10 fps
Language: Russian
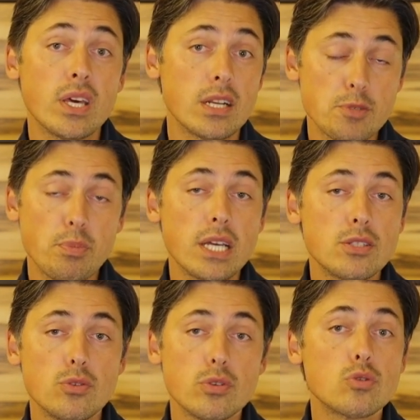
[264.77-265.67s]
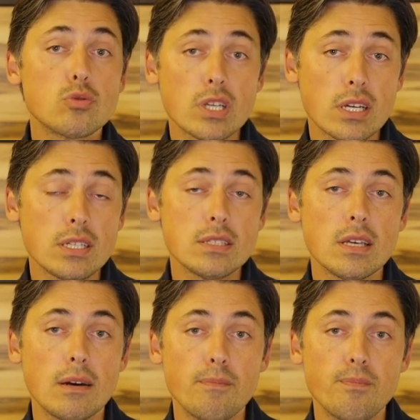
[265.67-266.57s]
распятию Иисуса
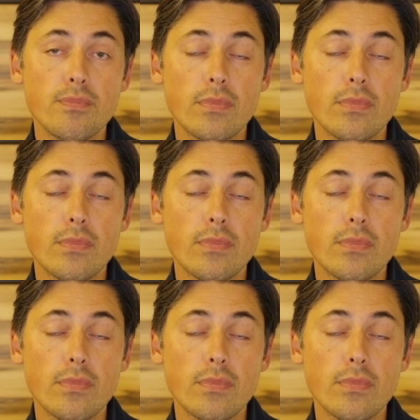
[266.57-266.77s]
Христа.